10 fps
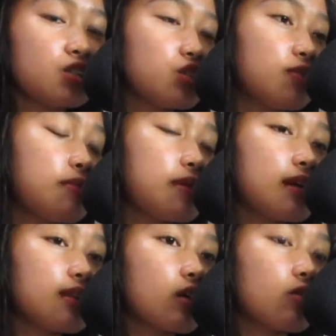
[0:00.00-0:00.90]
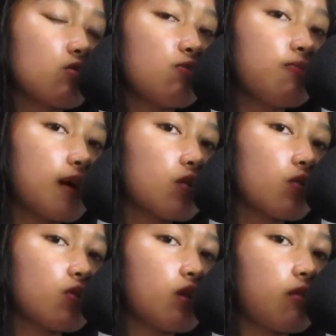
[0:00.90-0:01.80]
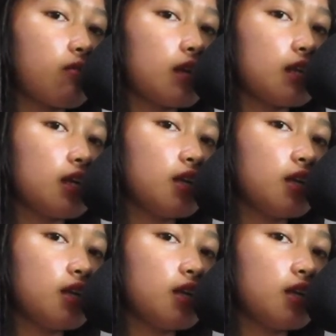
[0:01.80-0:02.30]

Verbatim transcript: So, papakita ko kung paano ko naman